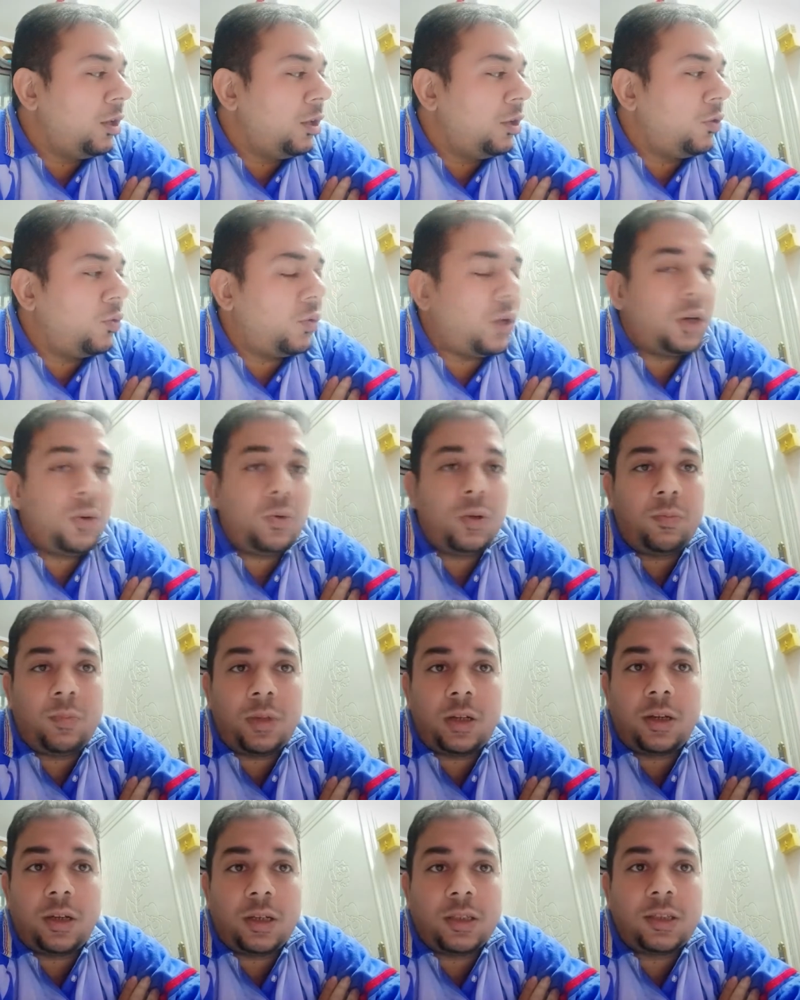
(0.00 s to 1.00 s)
وأول
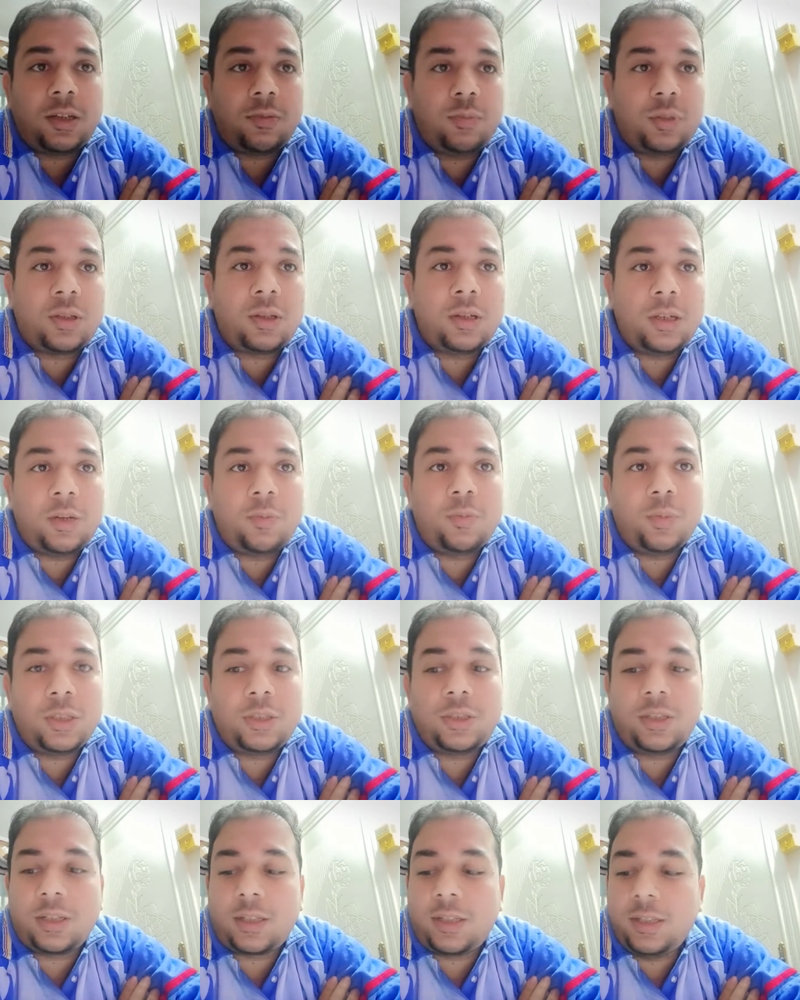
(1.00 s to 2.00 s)
مرة أظهر بطريقة
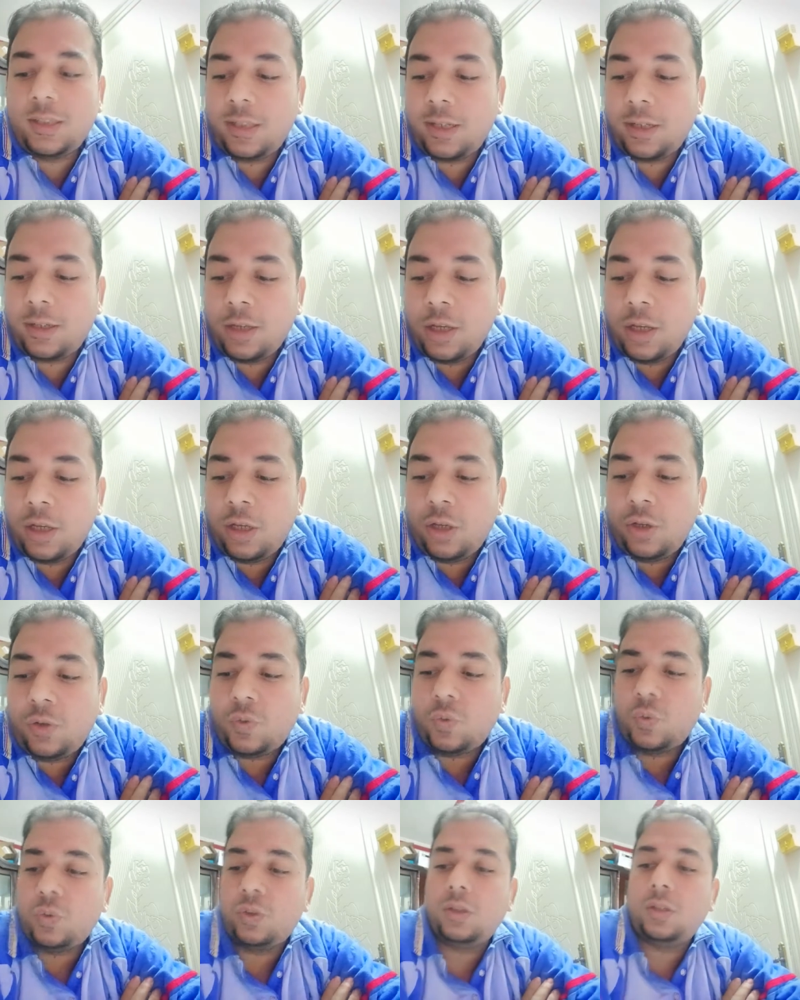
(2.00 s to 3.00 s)
مباشرة كده
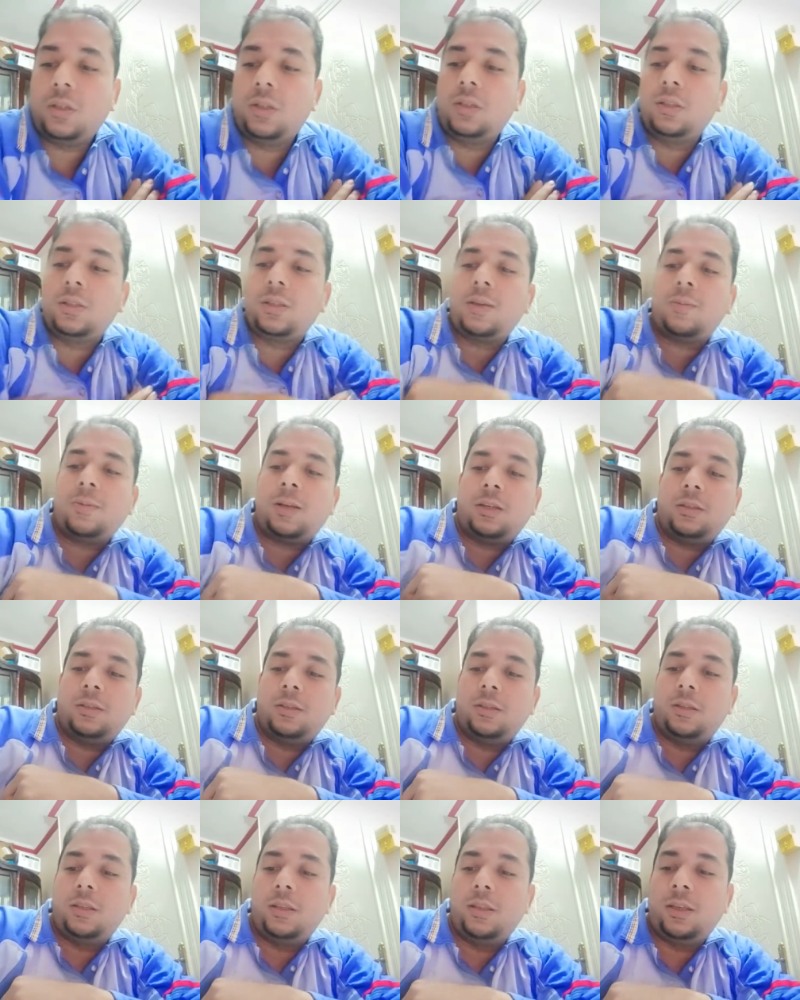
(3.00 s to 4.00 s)

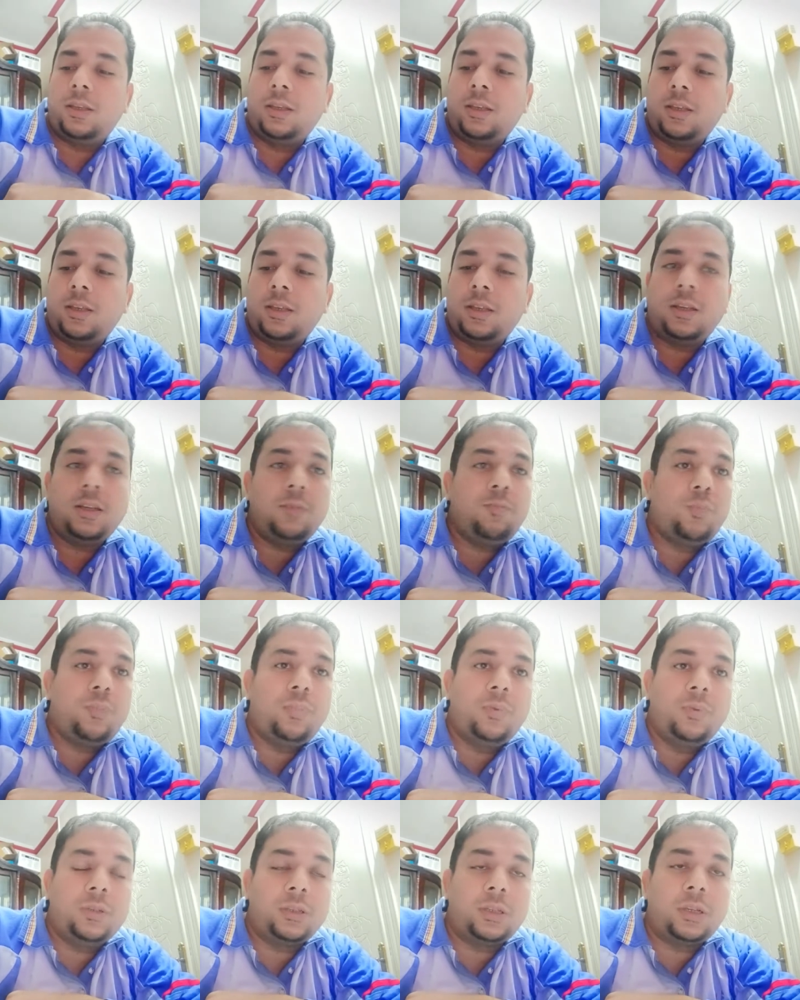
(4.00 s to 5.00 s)
وطبعا يا
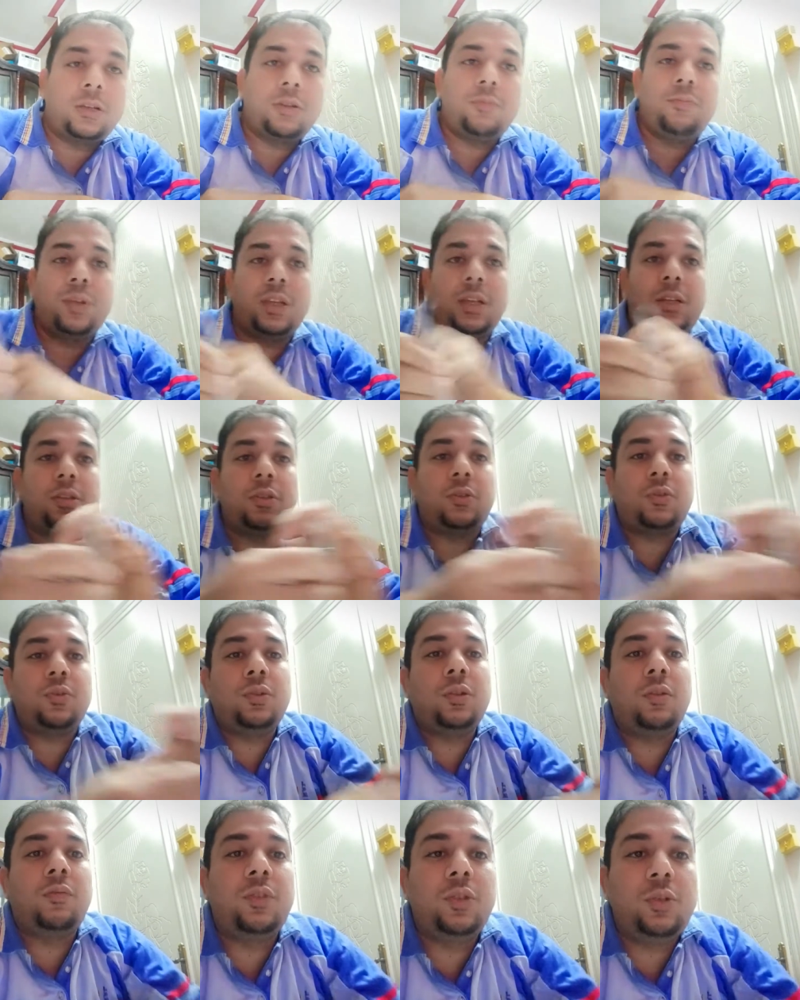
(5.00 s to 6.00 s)
رب يا رب يعني يكون
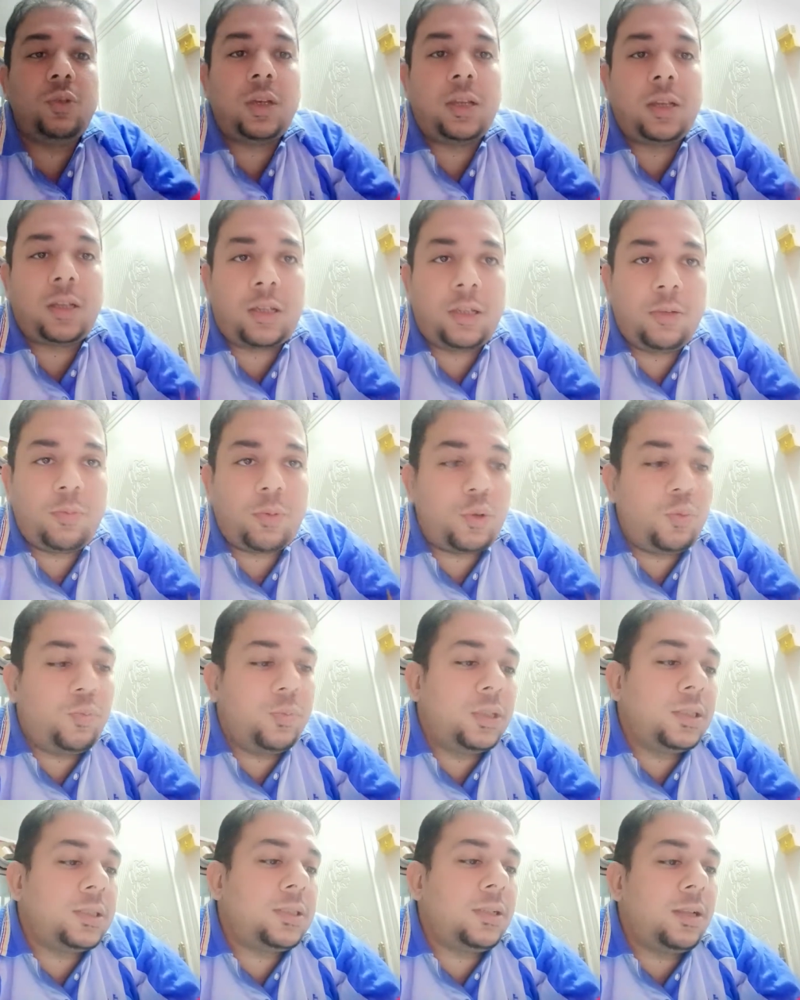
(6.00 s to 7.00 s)
الفيديو هيعجبكم
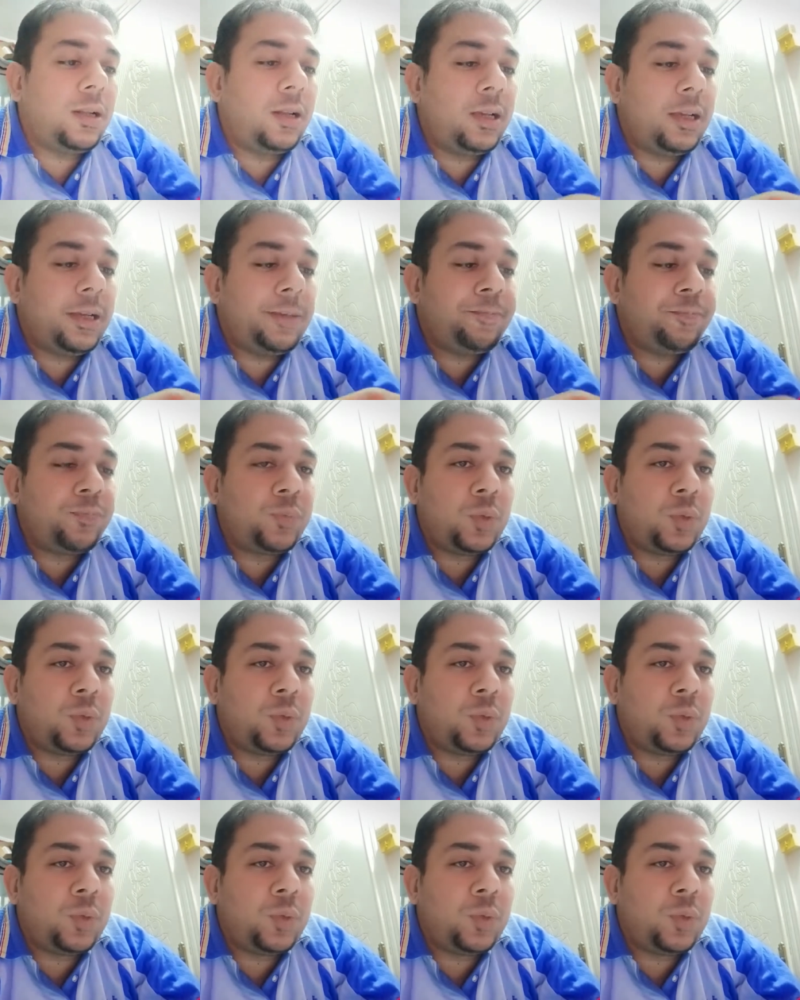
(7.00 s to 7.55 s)
بإذن الله